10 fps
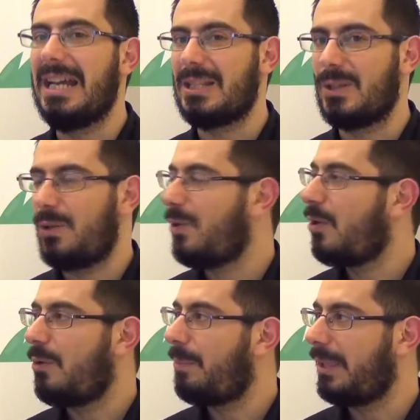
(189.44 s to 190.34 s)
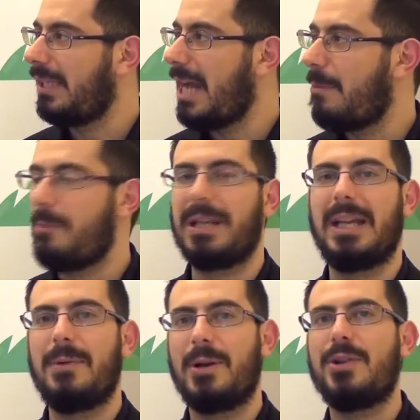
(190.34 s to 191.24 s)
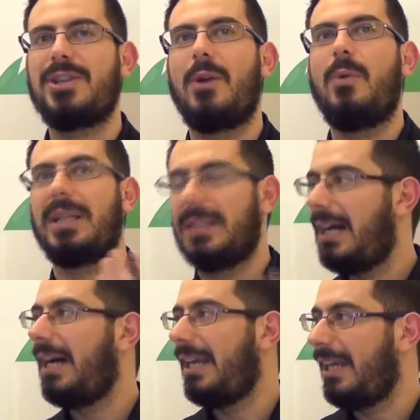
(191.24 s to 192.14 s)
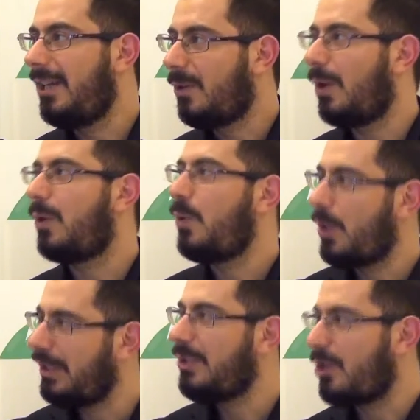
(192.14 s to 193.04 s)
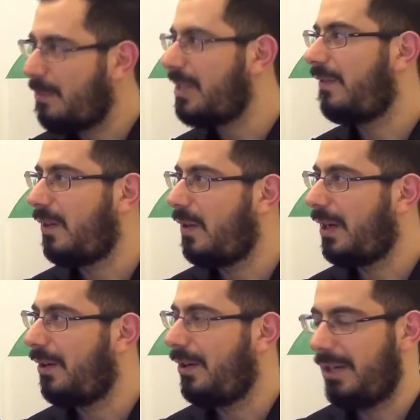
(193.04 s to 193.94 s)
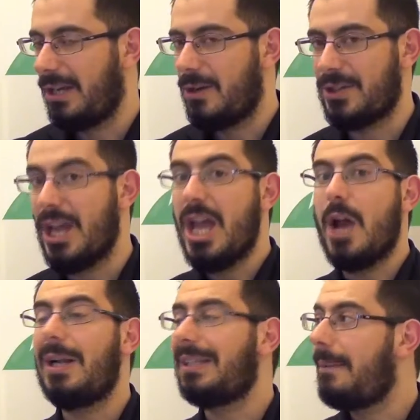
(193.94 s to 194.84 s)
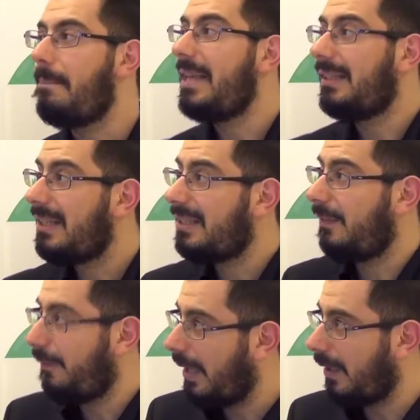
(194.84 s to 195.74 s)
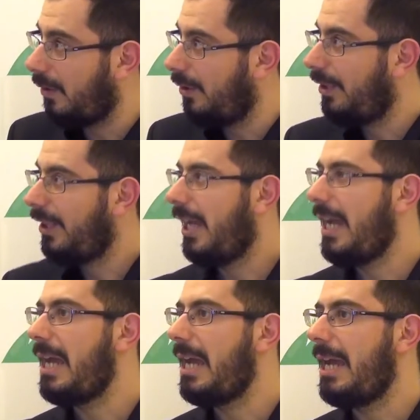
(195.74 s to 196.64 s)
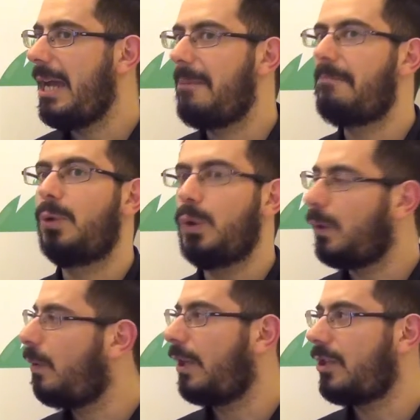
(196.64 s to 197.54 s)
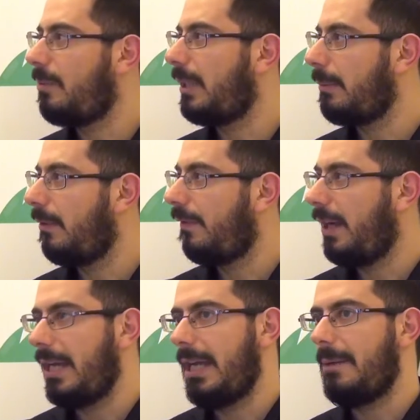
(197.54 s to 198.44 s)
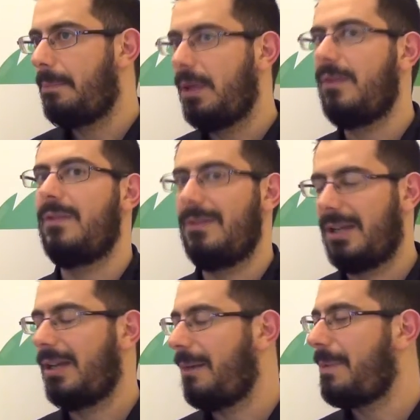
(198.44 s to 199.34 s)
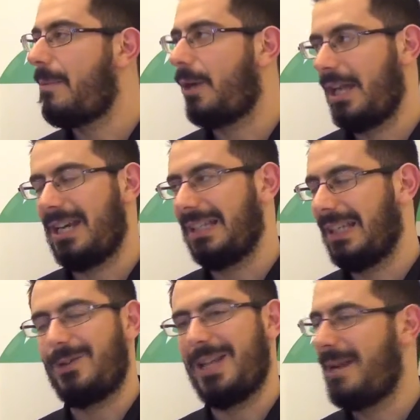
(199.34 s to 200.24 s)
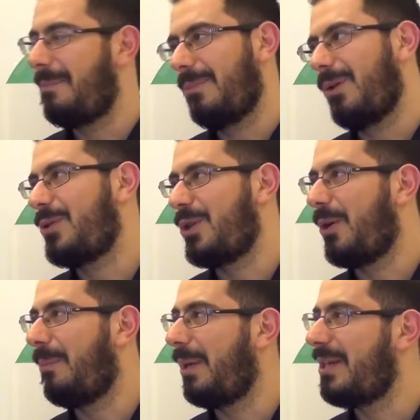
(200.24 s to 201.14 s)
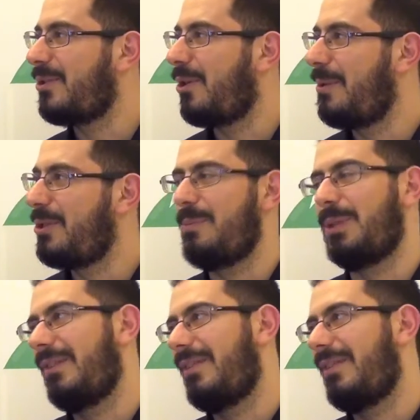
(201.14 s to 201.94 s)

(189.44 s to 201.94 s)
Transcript: resto non lo comprendiamo perché una cosa è guardare qualcuno che ti dice come si fanno co le cose e un'altra è mettersi a farlo. E tutto quello che ci mettiamo a fare poi capiamo che in realtà non era così complesso come ci